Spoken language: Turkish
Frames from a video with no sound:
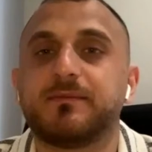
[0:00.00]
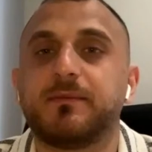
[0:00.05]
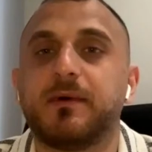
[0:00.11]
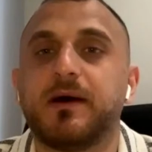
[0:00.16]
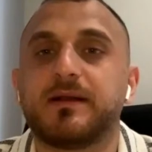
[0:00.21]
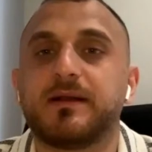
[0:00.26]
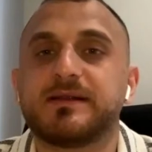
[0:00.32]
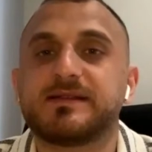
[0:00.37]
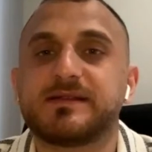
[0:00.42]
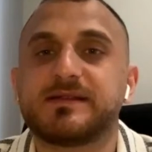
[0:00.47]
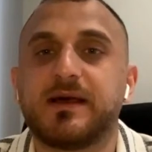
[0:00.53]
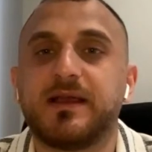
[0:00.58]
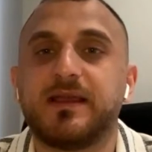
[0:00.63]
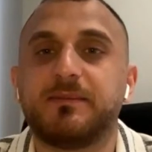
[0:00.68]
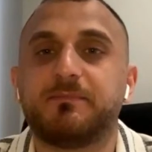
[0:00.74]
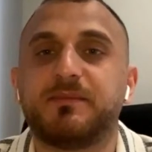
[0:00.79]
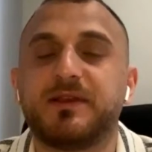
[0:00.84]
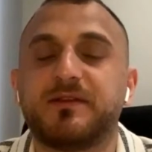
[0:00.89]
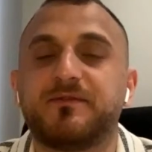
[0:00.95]
itibara
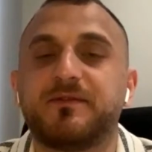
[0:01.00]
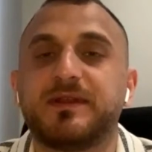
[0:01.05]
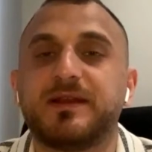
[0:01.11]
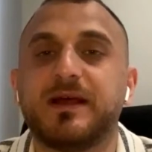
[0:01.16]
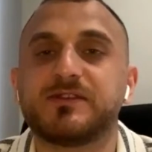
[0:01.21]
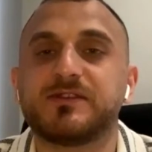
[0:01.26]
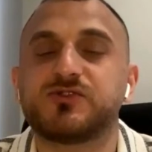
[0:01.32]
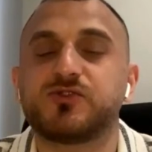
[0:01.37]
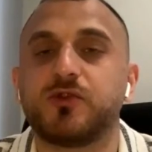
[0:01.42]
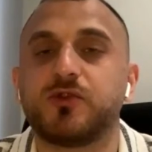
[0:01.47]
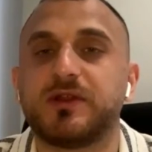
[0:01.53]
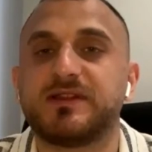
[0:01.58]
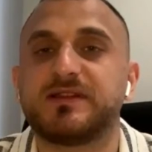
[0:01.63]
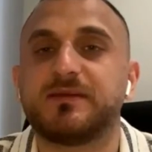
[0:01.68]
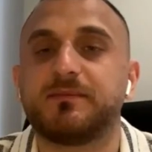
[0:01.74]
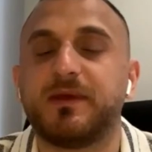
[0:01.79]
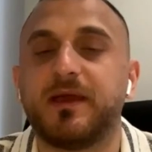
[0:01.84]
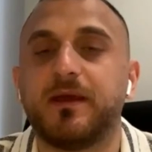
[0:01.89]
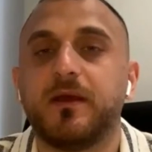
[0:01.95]
sahip bir finans
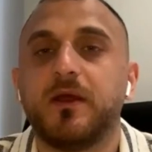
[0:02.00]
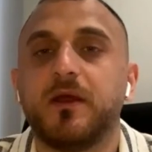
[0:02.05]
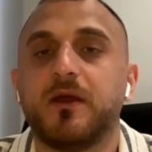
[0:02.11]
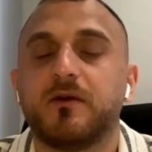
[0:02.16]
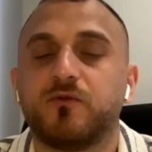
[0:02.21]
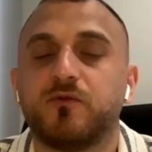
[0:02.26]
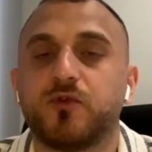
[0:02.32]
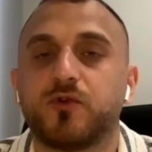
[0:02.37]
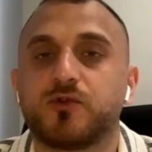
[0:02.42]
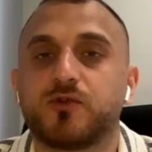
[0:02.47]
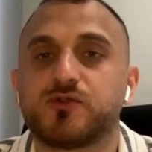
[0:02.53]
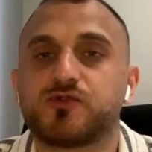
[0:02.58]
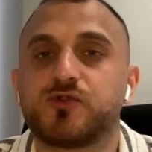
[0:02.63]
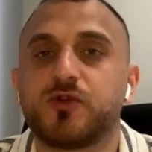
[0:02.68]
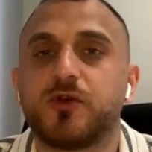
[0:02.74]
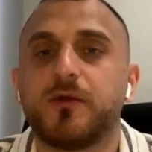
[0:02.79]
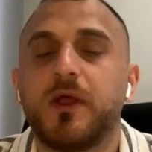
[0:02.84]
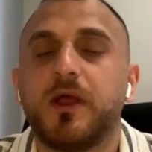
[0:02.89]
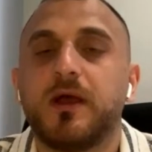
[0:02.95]
yönetimi
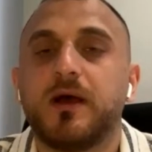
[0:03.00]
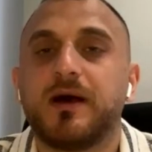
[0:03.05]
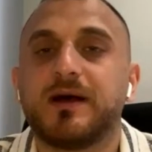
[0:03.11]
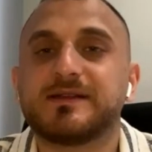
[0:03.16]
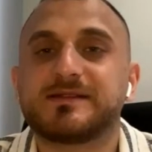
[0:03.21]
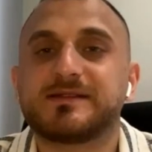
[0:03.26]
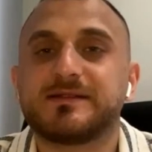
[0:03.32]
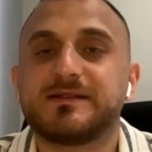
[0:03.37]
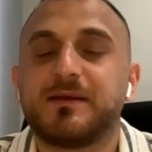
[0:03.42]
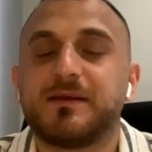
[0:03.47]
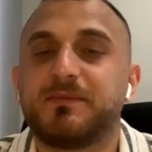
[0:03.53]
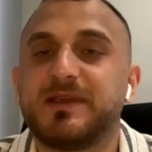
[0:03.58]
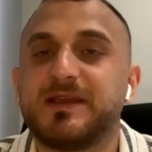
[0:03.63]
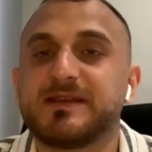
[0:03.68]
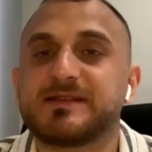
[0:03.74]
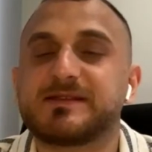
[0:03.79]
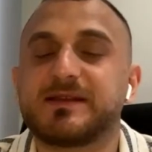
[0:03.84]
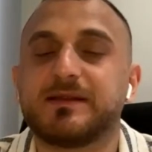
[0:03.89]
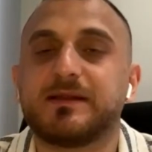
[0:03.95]
vurgusu aslında
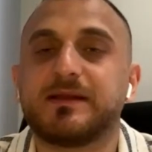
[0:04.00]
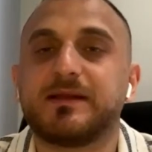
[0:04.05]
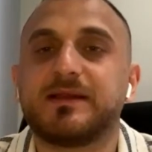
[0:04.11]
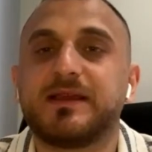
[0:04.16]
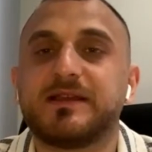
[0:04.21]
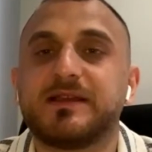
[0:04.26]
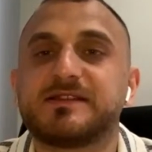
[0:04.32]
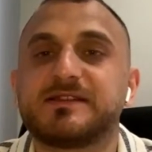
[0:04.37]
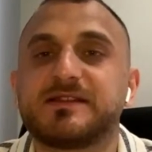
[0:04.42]
piyasaları